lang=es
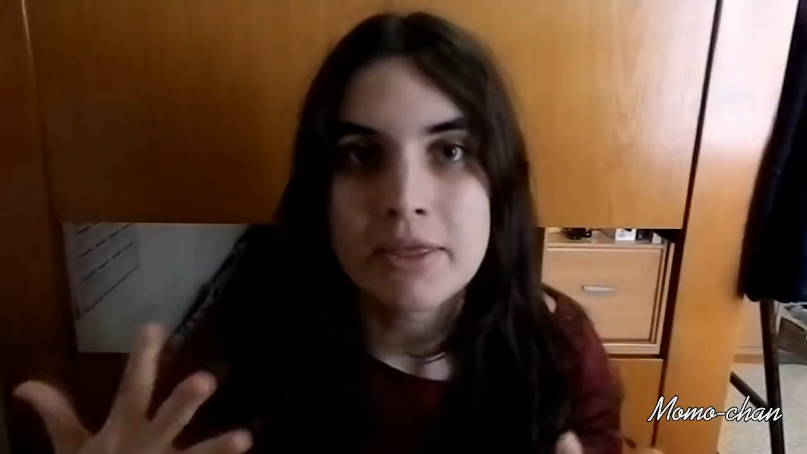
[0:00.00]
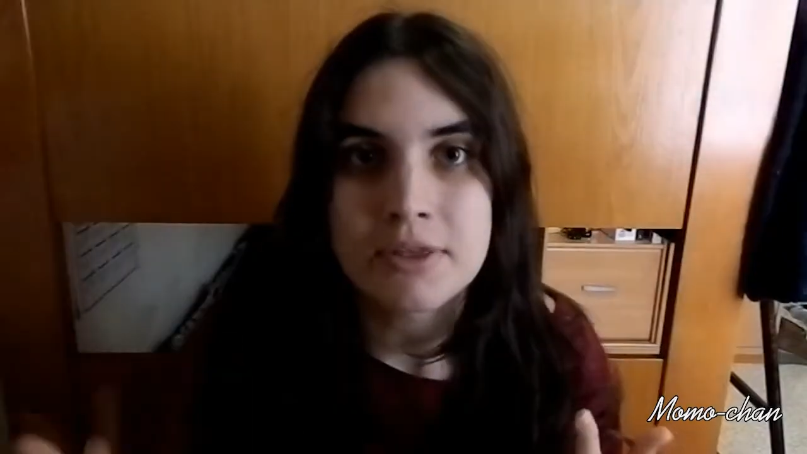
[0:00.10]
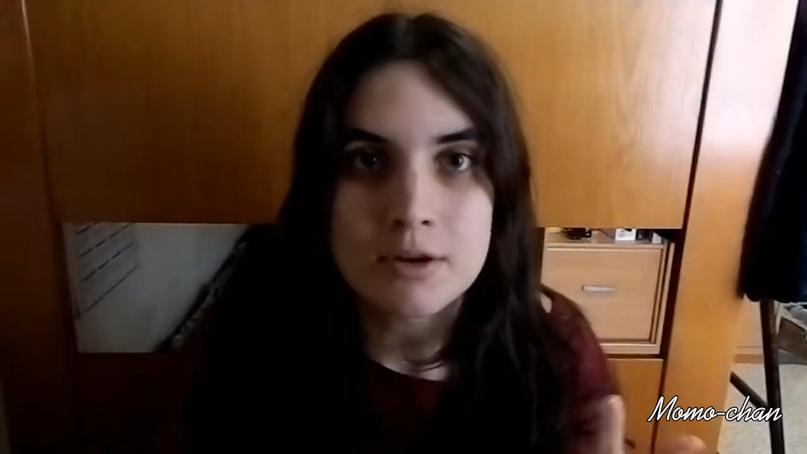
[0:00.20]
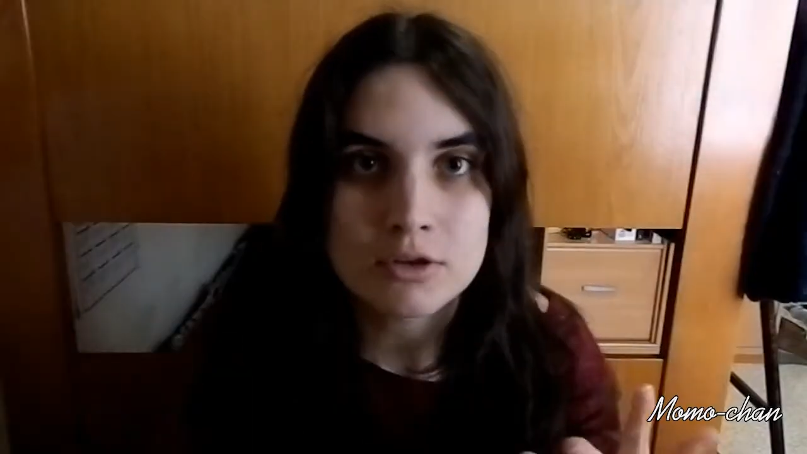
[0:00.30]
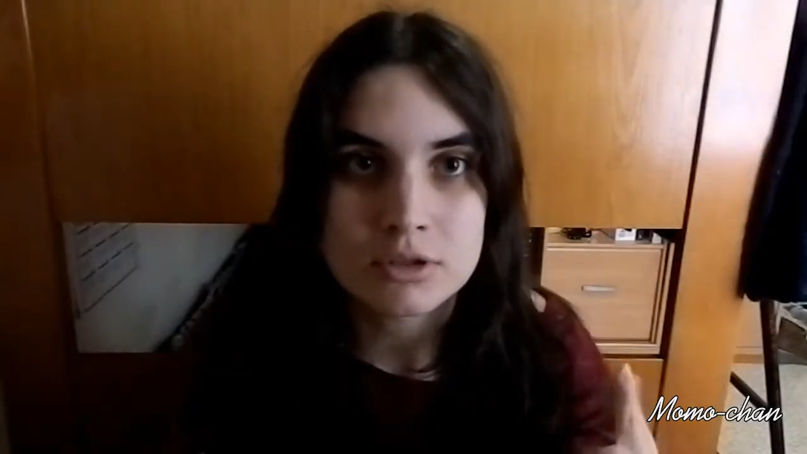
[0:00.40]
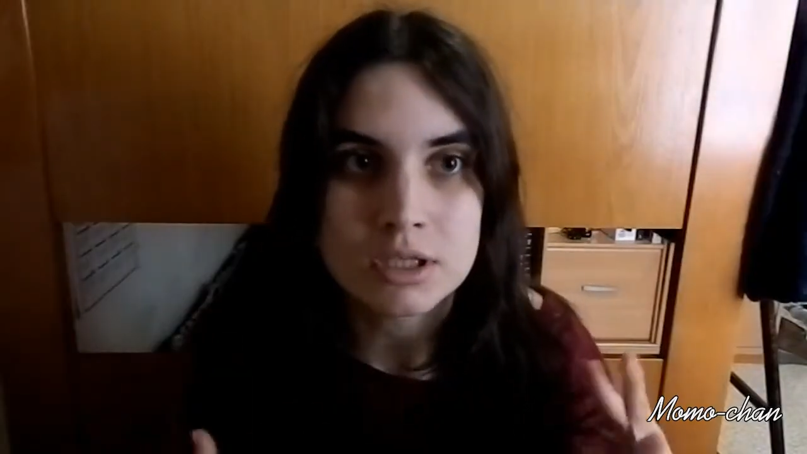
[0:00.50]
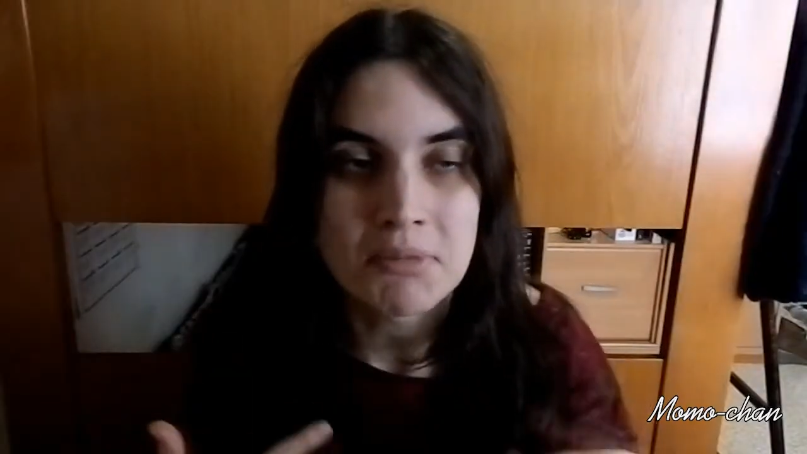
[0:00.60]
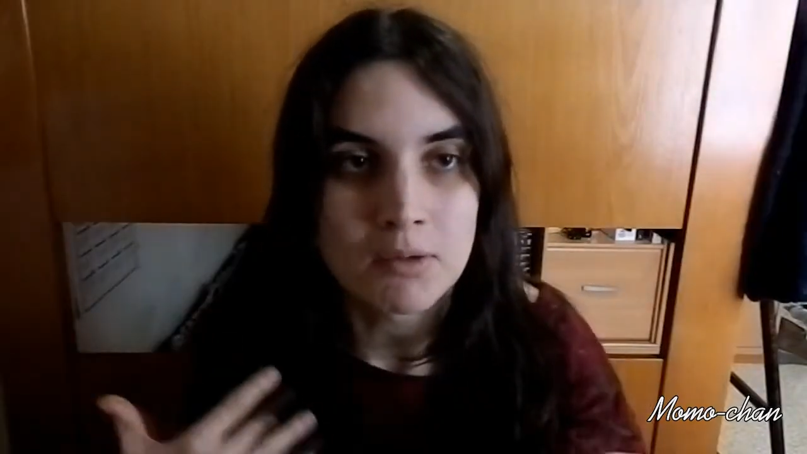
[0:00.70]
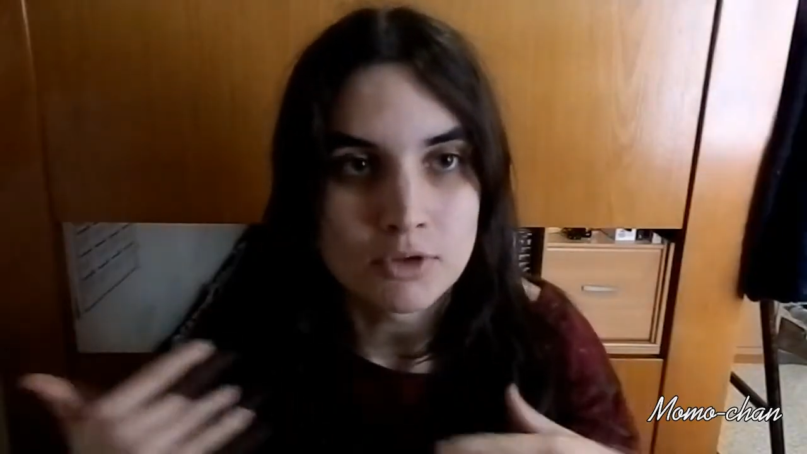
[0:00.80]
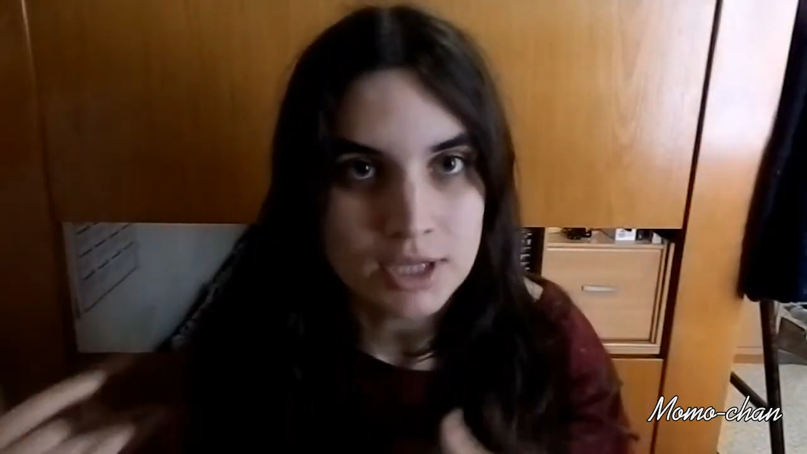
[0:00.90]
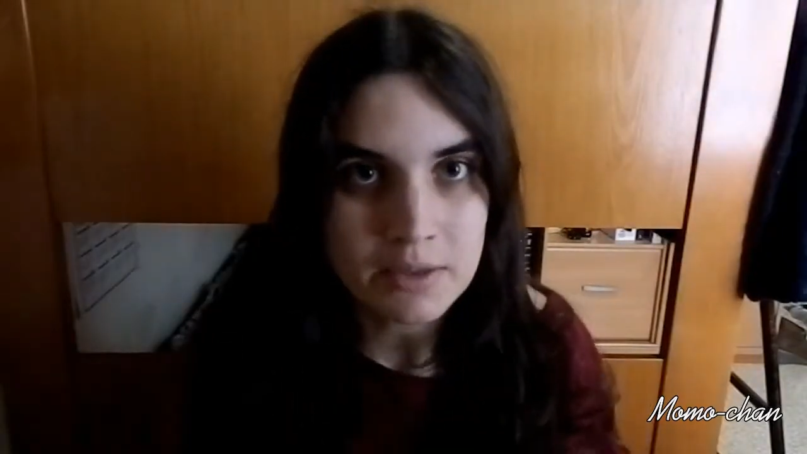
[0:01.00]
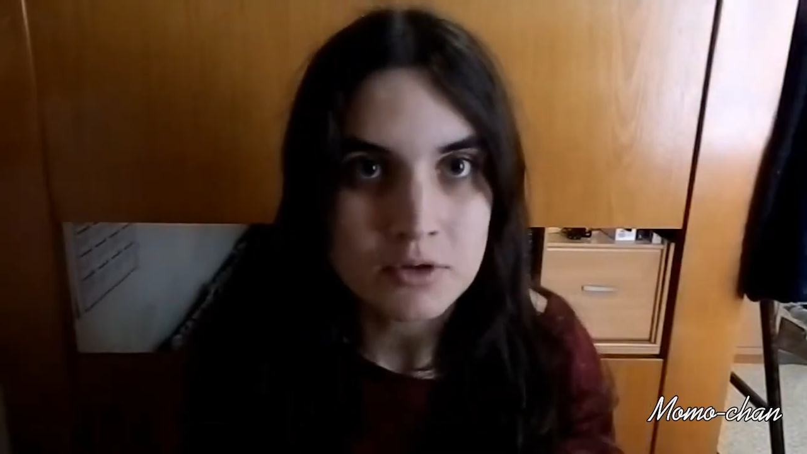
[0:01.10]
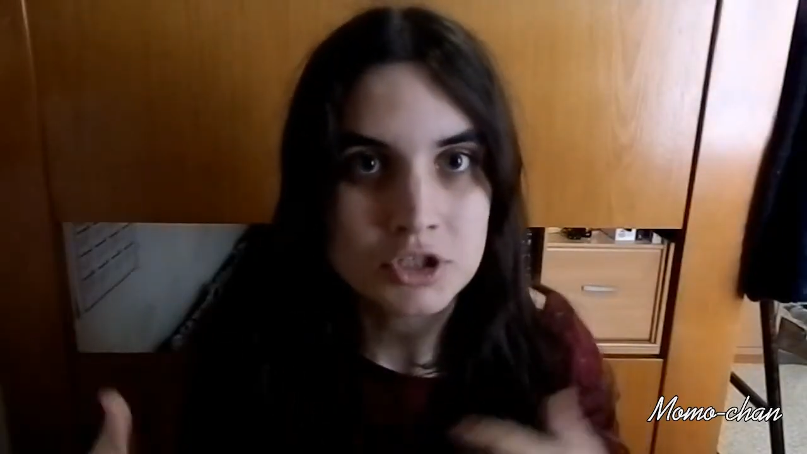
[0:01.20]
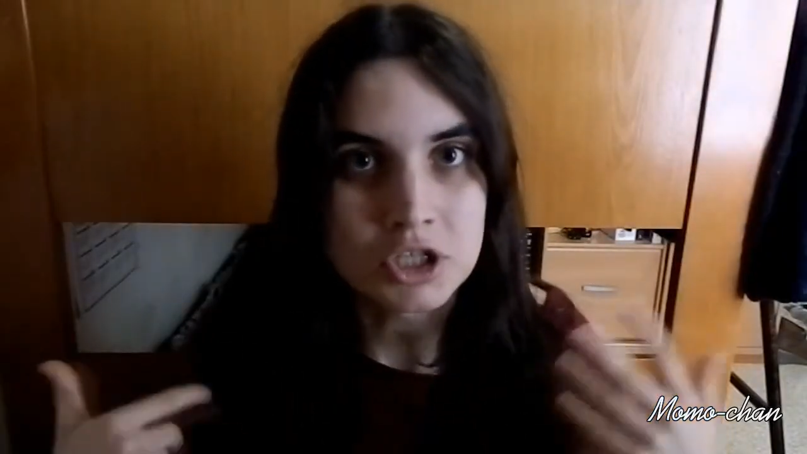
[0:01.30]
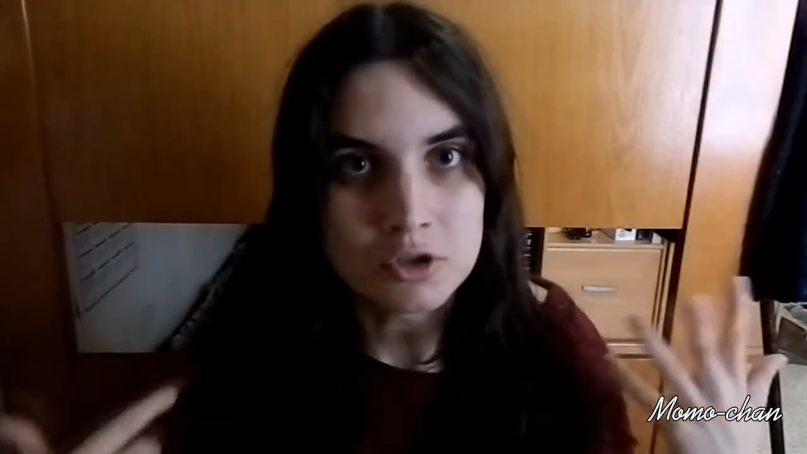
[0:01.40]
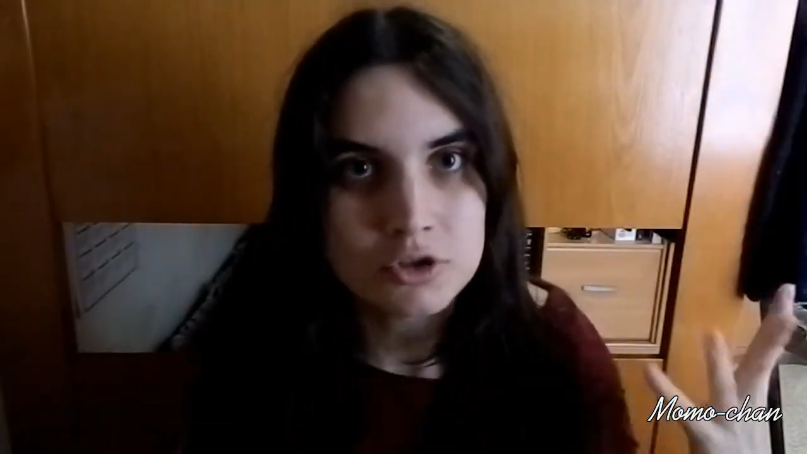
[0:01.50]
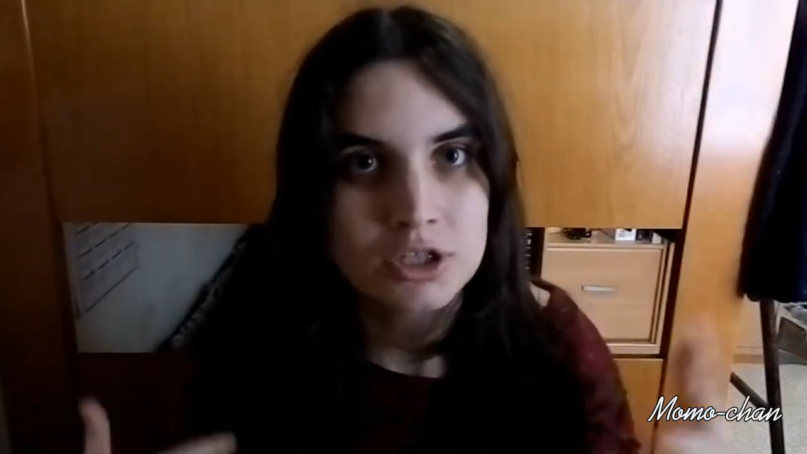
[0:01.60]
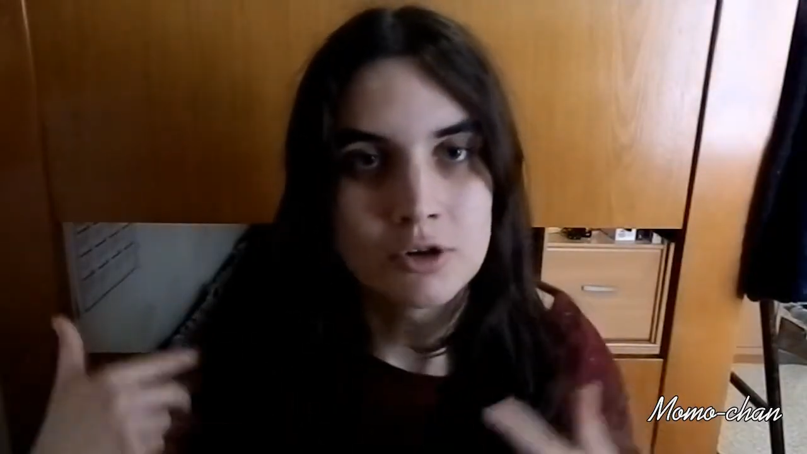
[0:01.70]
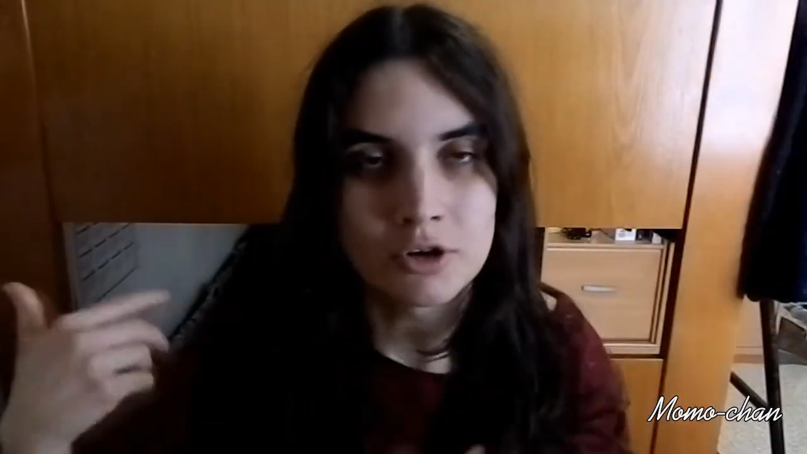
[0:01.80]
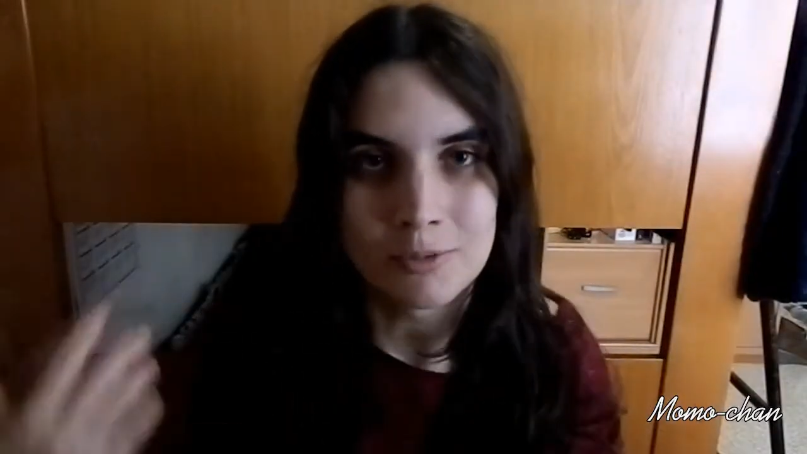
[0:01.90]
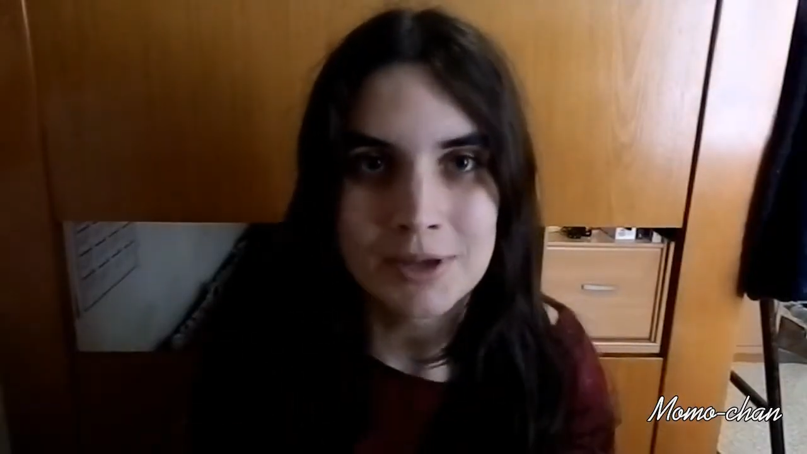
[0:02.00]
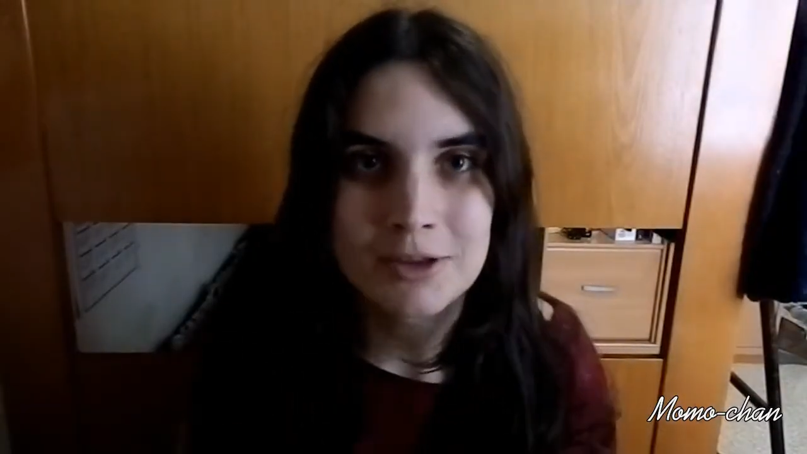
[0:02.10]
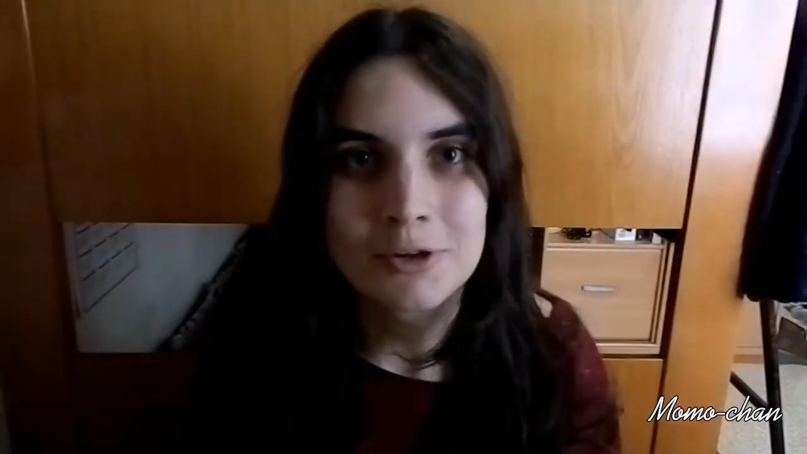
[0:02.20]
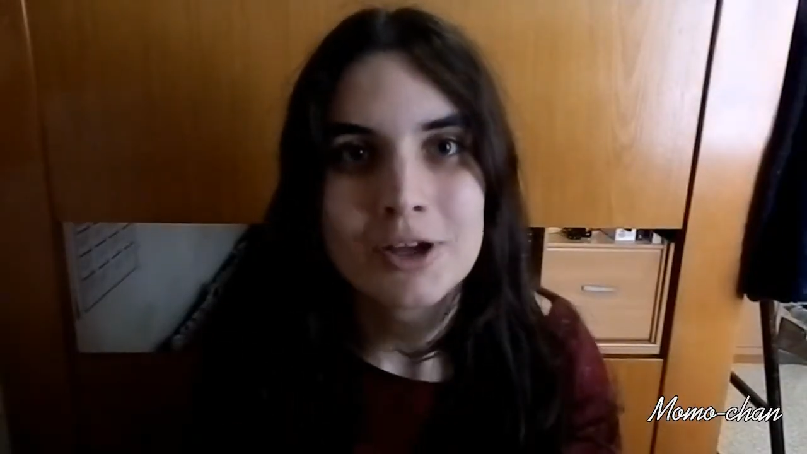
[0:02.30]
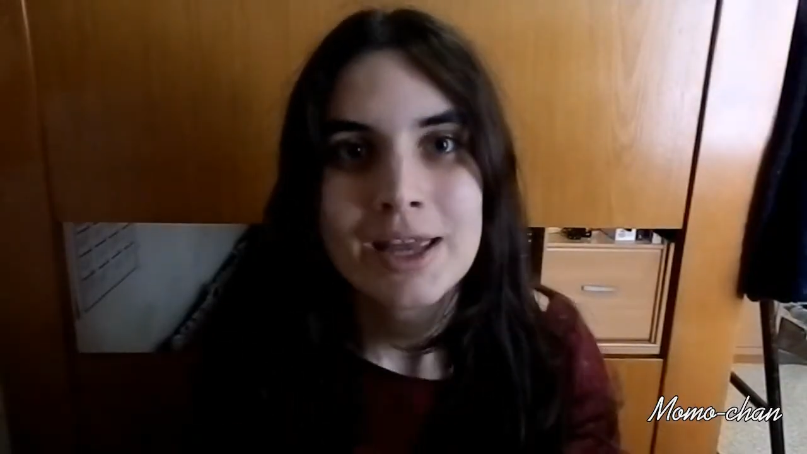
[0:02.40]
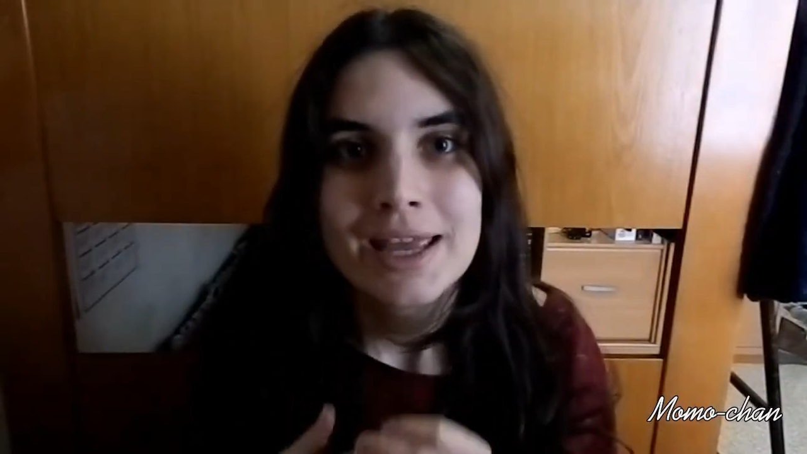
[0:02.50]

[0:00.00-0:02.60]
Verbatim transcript: deciros si me ha gustado, si no, si lo recomiendo.